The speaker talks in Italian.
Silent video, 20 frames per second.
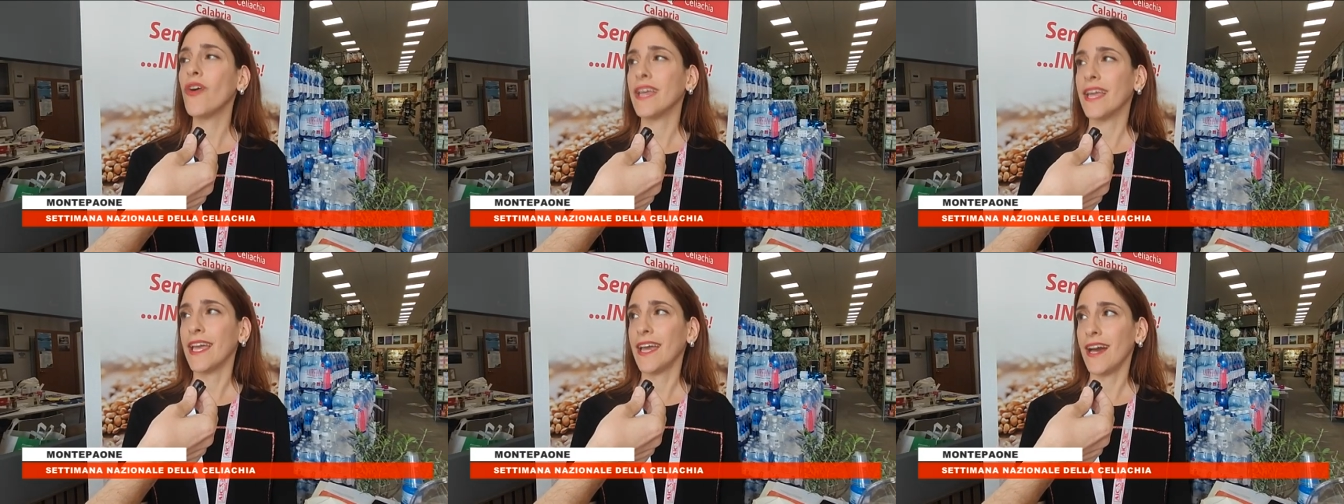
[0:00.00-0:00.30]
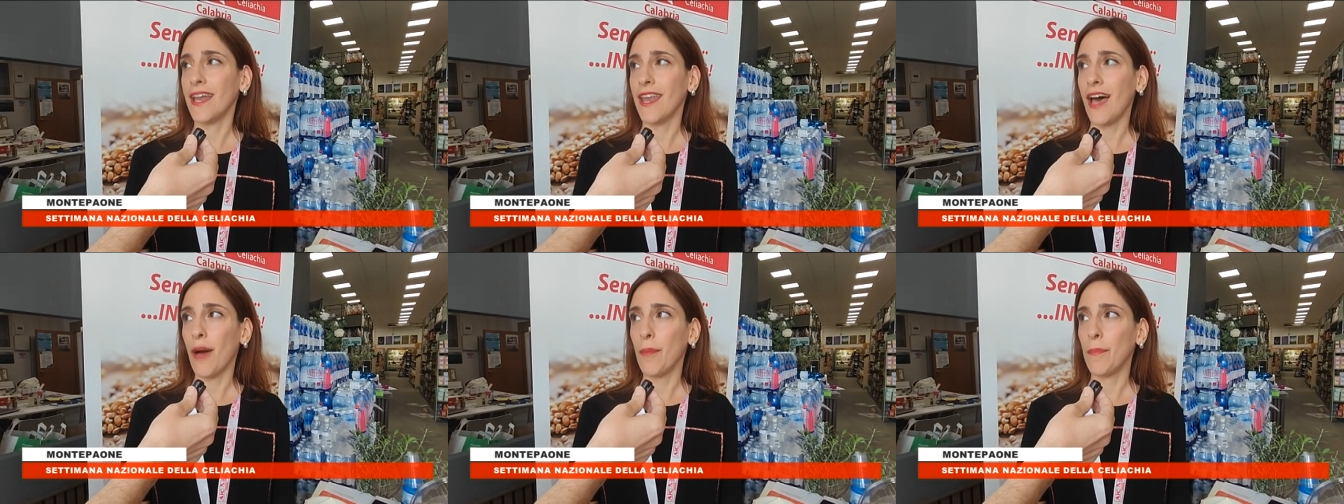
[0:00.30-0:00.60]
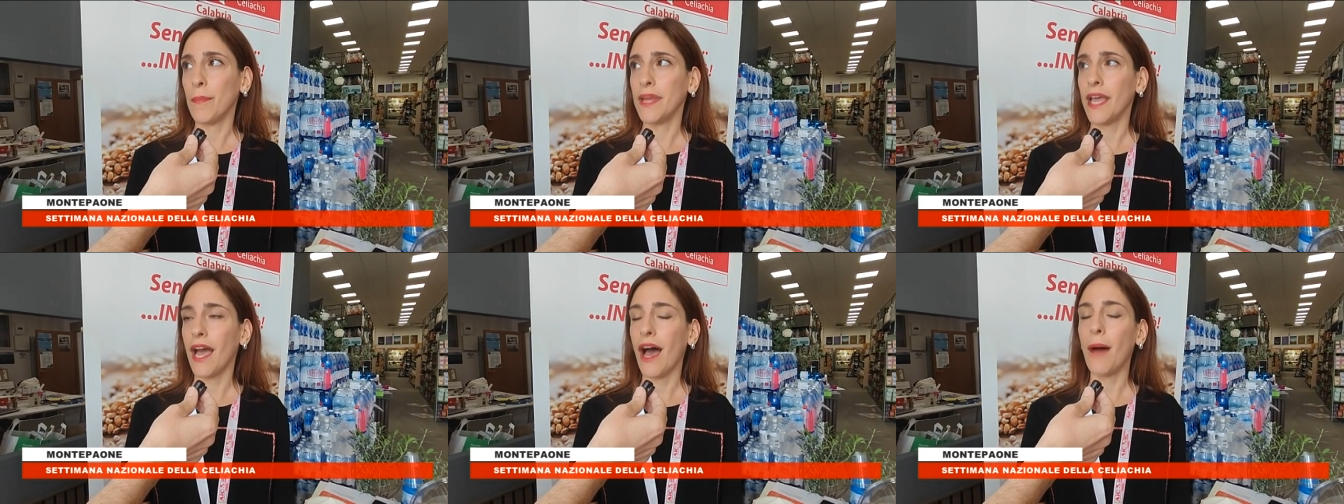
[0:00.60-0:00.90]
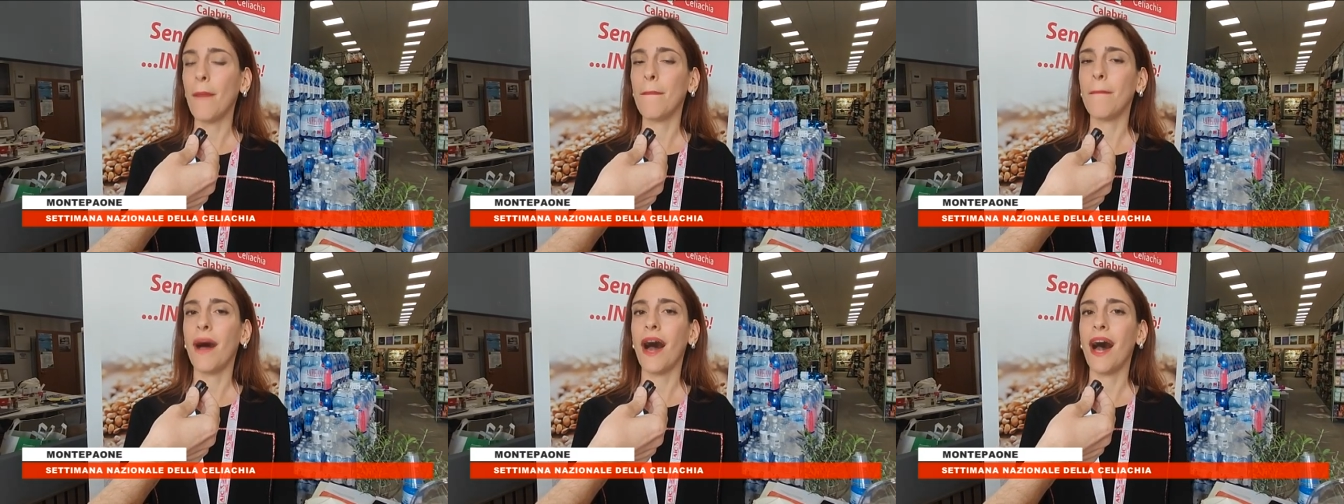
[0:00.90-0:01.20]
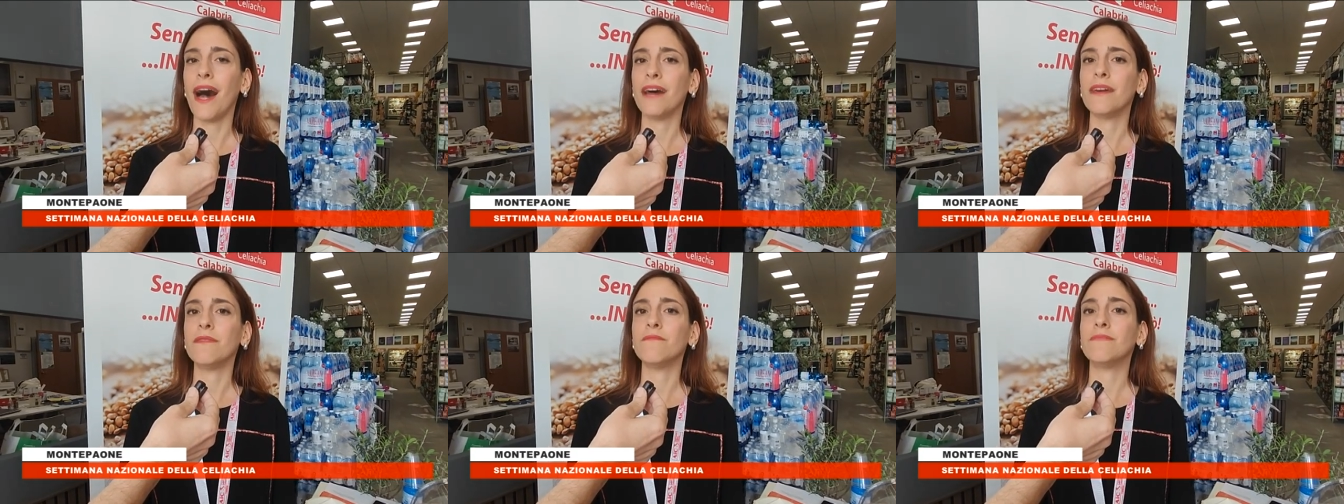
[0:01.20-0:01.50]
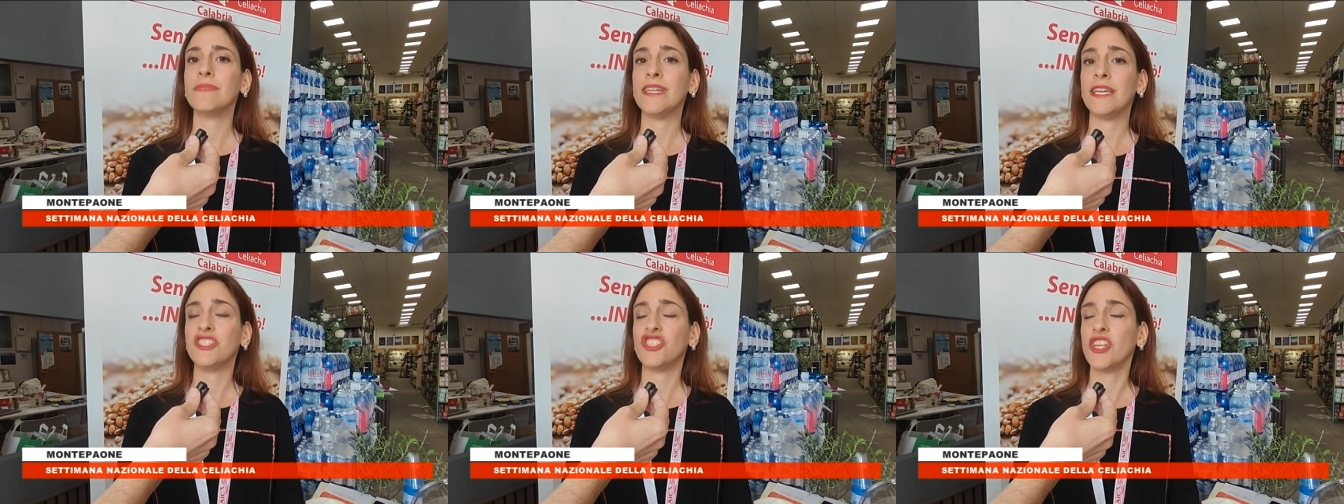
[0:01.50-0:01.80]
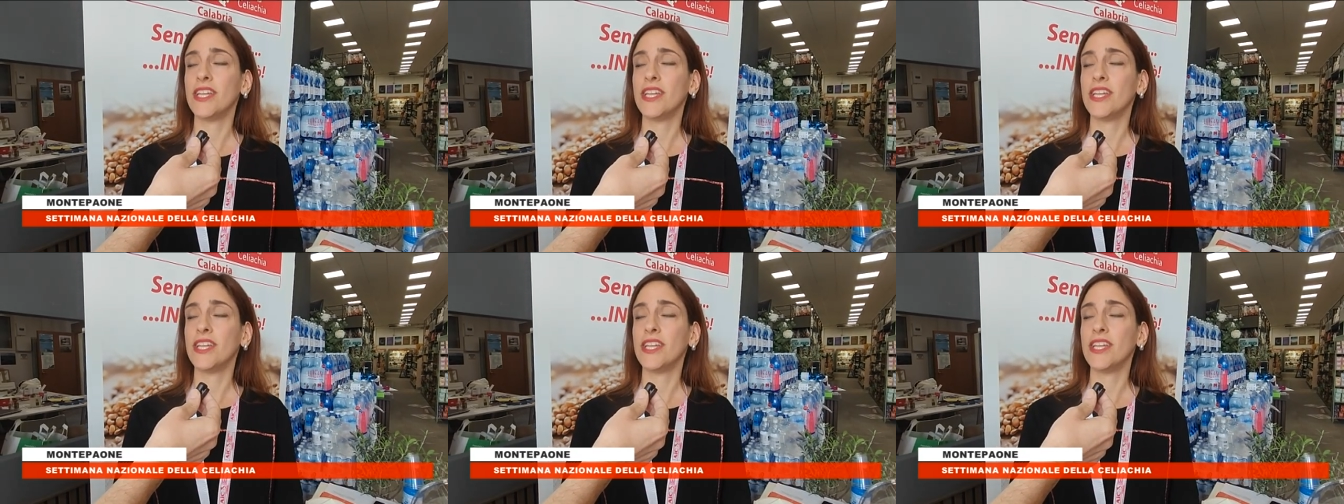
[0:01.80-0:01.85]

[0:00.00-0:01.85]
in Calabria, ma i